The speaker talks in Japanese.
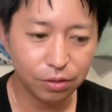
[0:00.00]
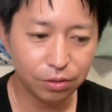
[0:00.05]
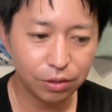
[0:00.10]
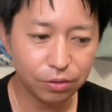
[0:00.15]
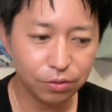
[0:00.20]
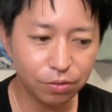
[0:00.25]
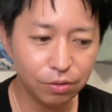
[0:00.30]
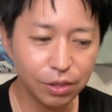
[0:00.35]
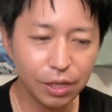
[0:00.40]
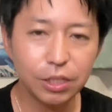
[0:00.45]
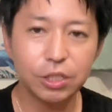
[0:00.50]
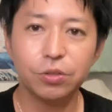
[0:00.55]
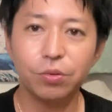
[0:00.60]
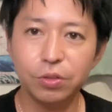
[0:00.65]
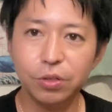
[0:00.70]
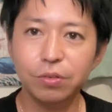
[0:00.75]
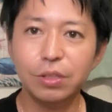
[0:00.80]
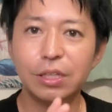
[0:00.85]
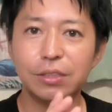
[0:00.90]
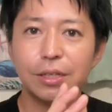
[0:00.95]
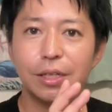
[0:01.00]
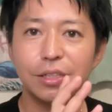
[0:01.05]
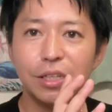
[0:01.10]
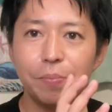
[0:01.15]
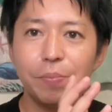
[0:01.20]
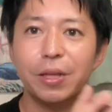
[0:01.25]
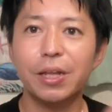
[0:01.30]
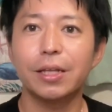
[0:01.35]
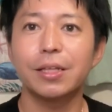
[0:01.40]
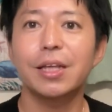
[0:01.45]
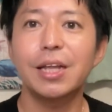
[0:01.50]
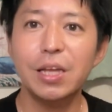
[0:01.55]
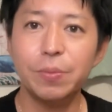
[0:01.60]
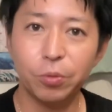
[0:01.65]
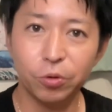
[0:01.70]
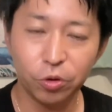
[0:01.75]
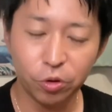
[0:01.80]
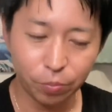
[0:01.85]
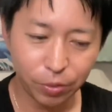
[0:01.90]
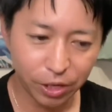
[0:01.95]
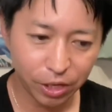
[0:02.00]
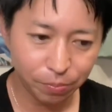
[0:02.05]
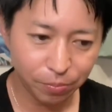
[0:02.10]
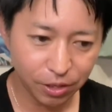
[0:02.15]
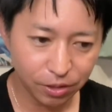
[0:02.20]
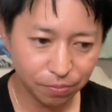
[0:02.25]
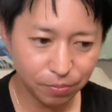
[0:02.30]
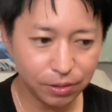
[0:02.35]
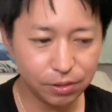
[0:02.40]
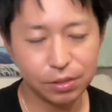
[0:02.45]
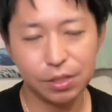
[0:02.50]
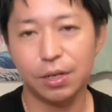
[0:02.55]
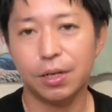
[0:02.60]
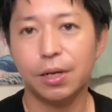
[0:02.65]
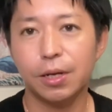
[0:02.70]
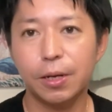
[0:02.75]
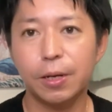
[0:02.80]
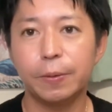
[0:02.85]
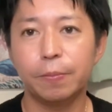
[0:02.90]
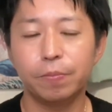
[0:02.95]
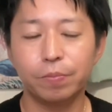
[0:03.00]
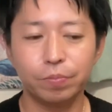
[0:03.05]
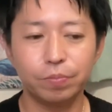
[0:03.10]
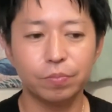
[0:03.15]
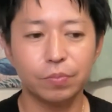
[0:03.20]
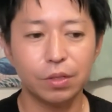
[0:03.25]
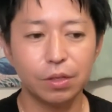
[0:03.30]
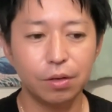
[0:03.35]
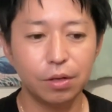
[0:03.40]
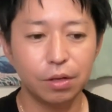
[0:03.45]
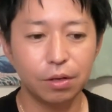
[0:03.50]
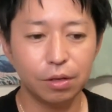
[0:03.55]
でそれが人によっては全然目立たないものの場合もありますから、うん、